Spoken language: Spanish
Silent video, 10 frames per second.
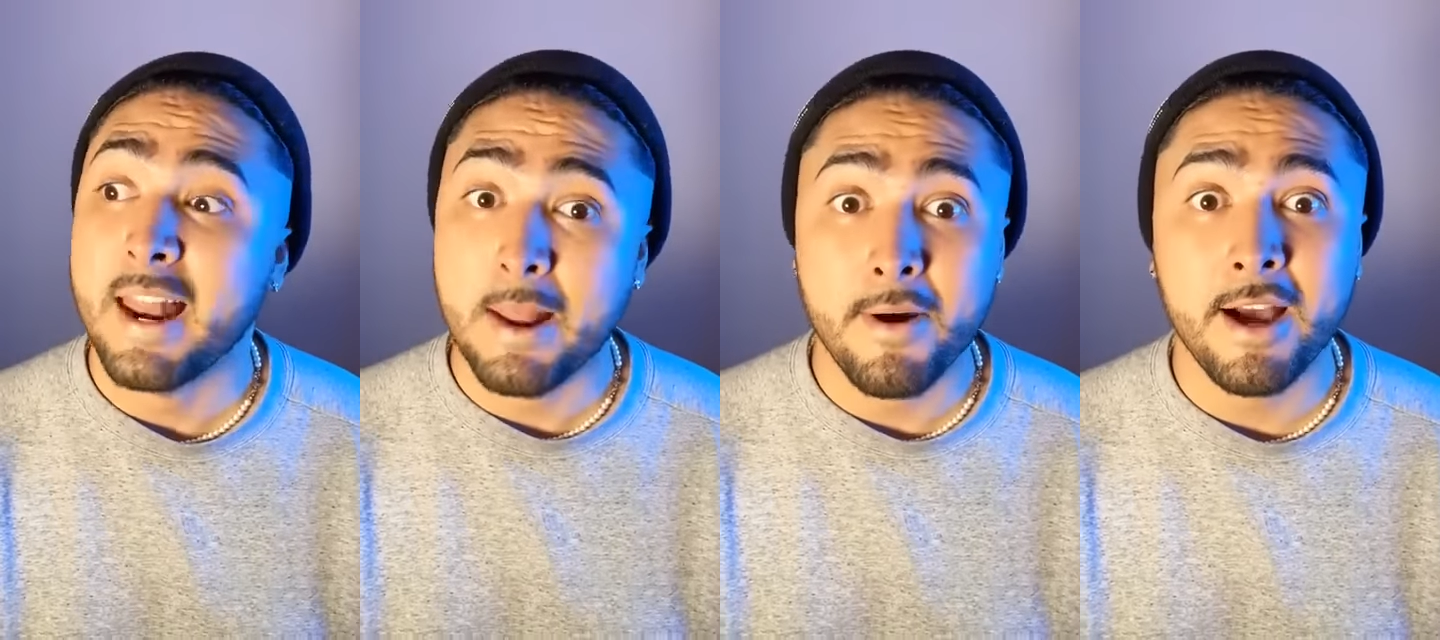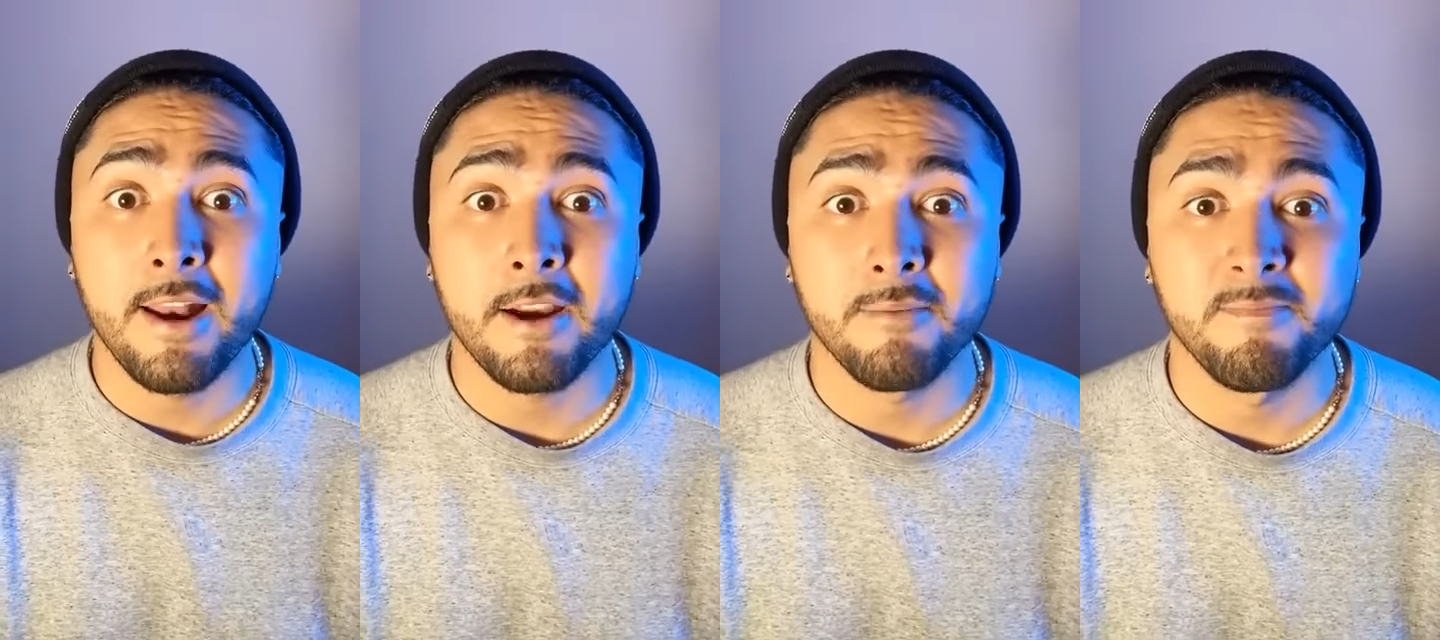le va a
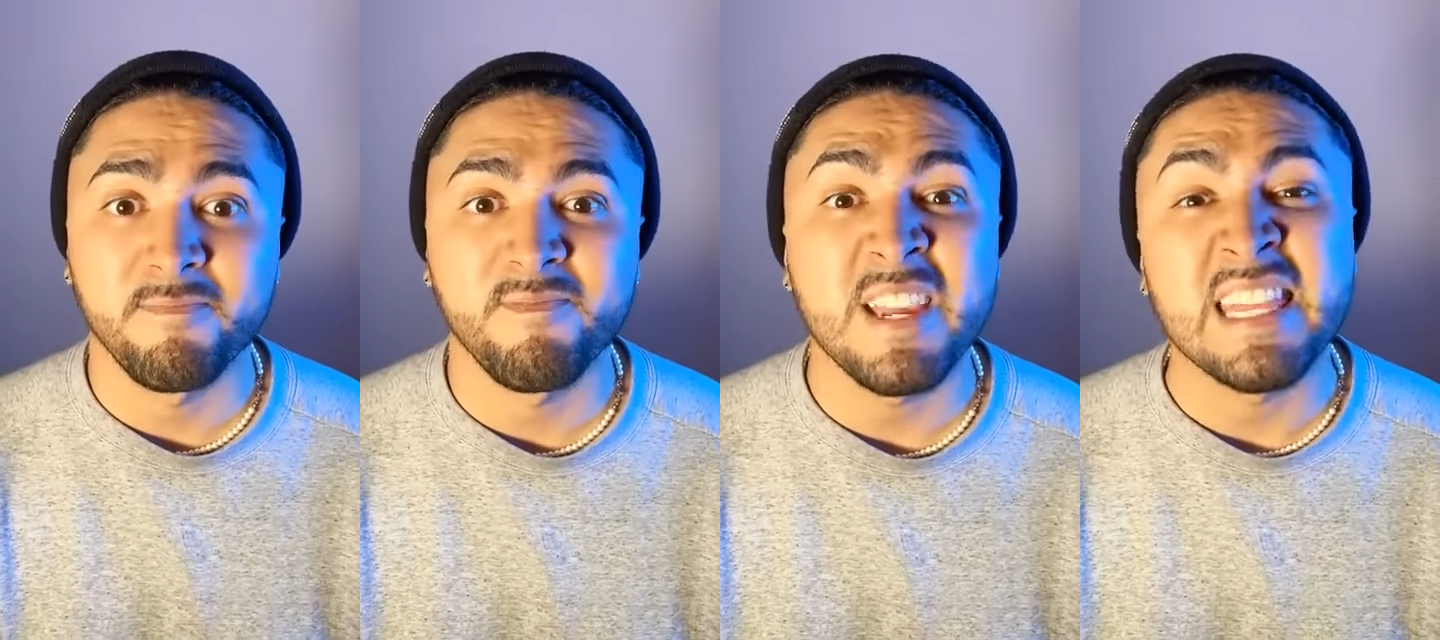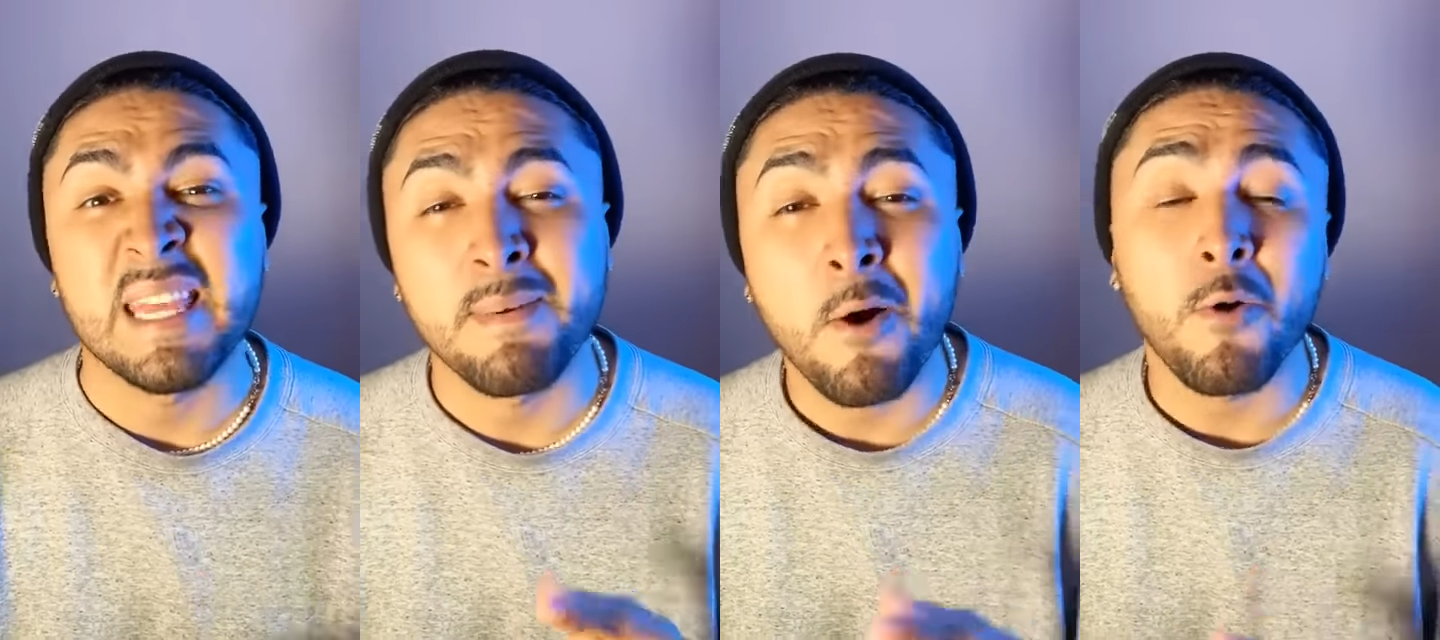calar y
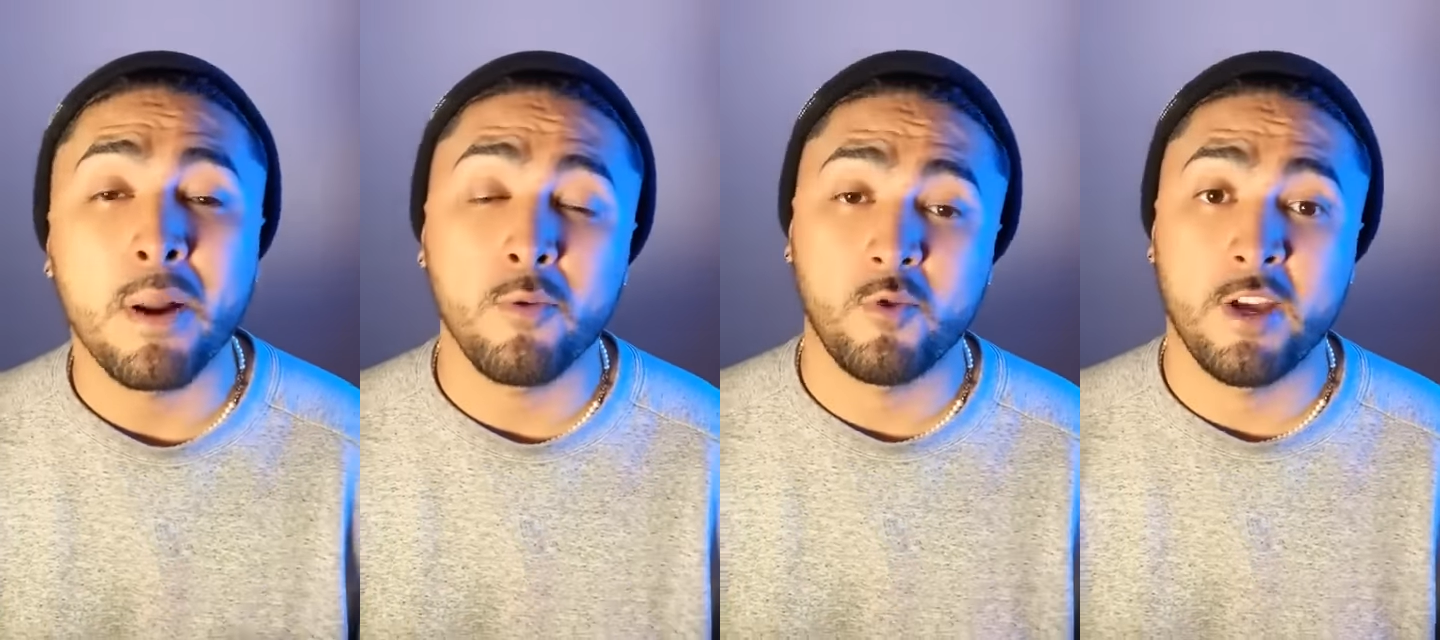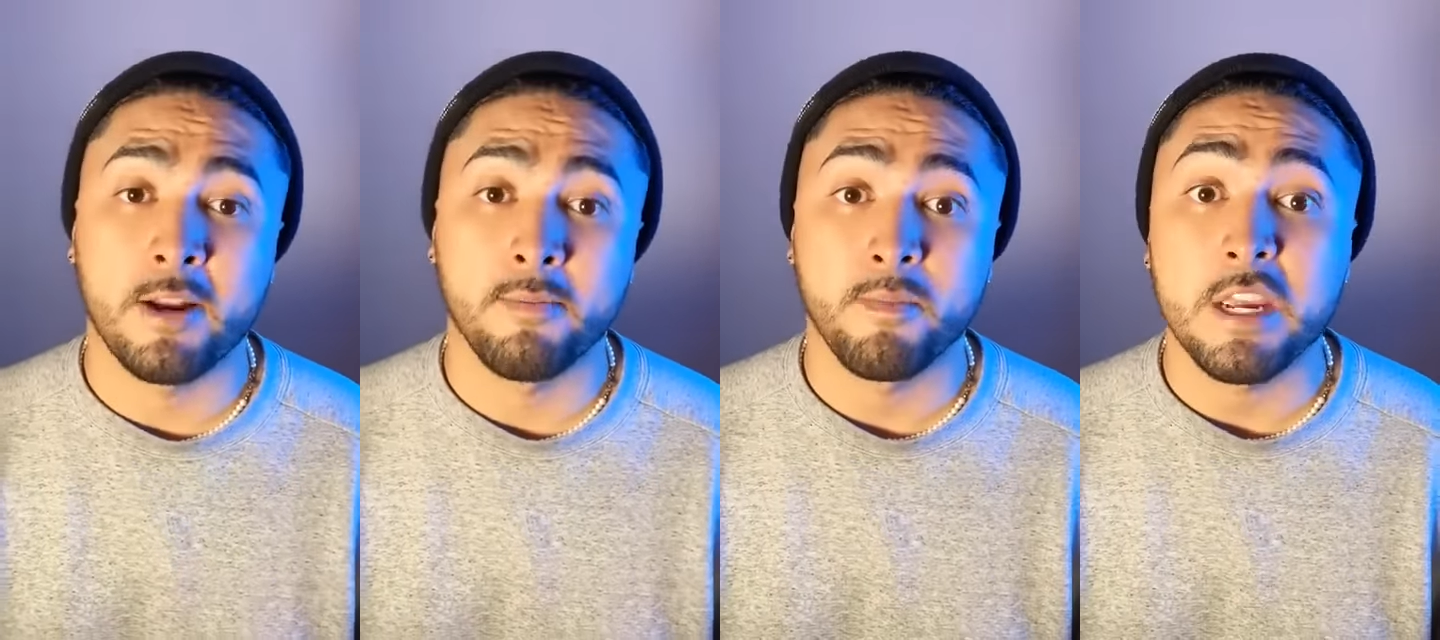te va a volver a
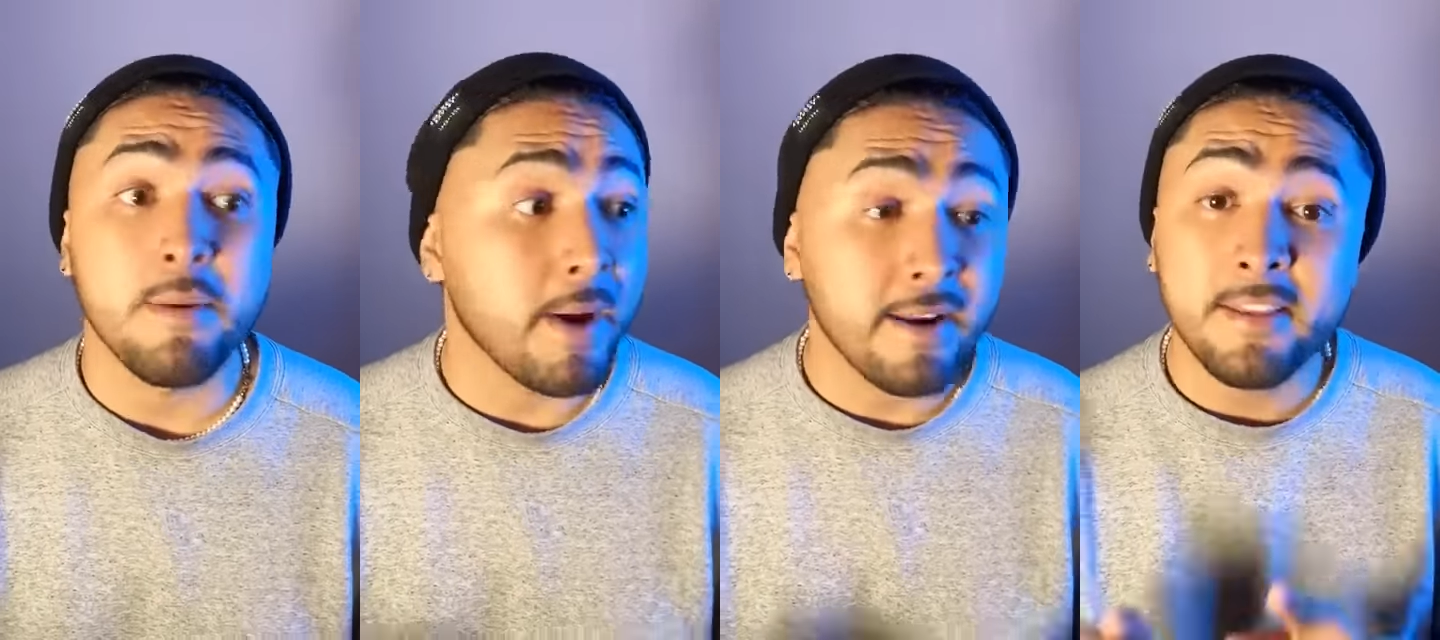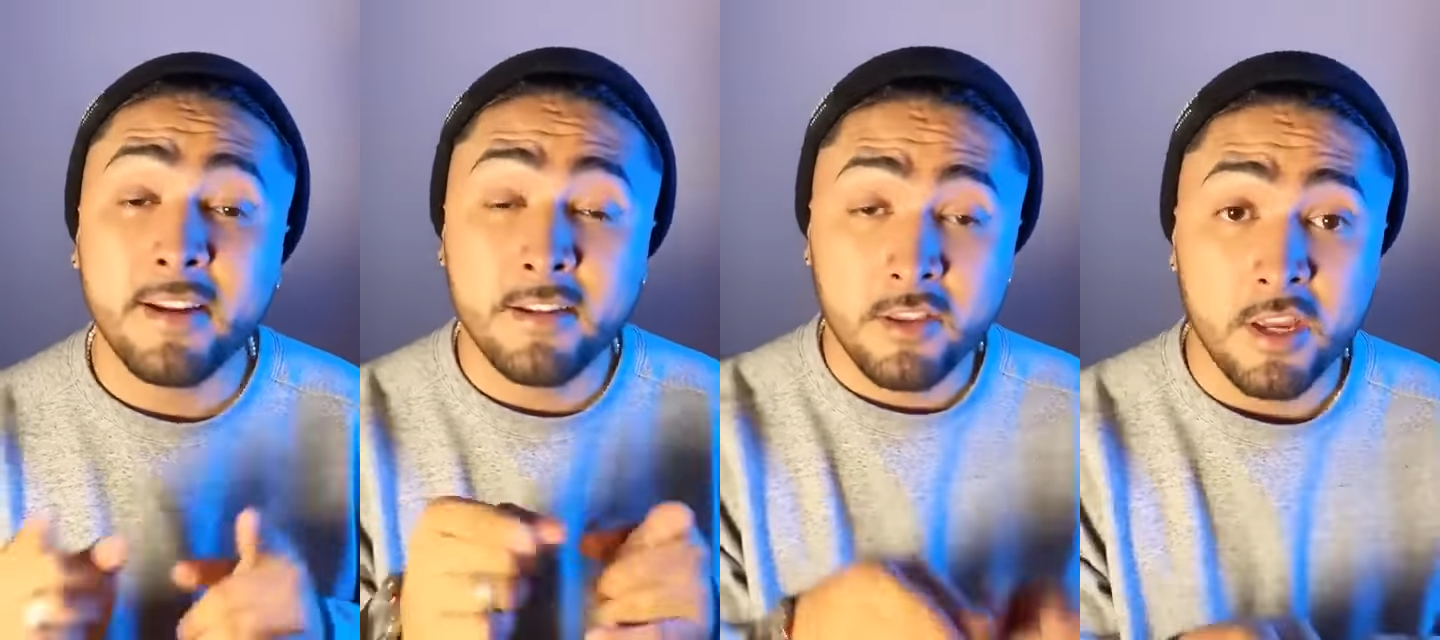buscar y va a ir
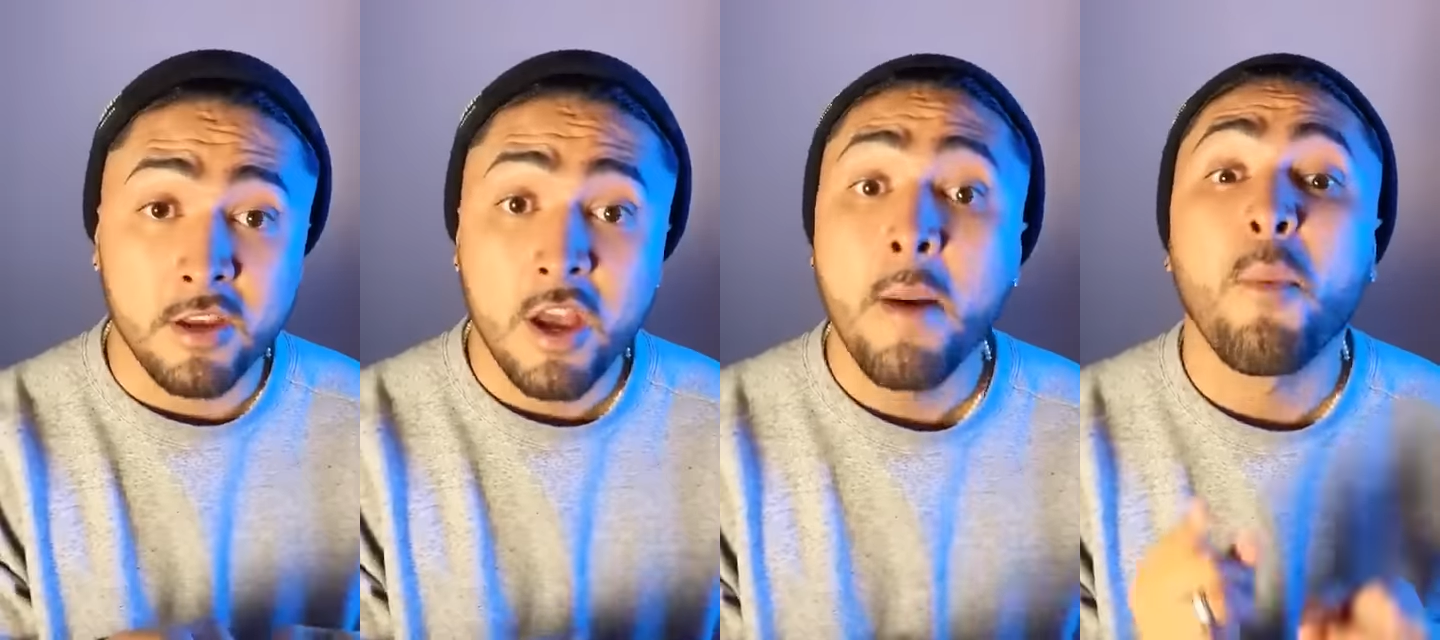detrás de ti.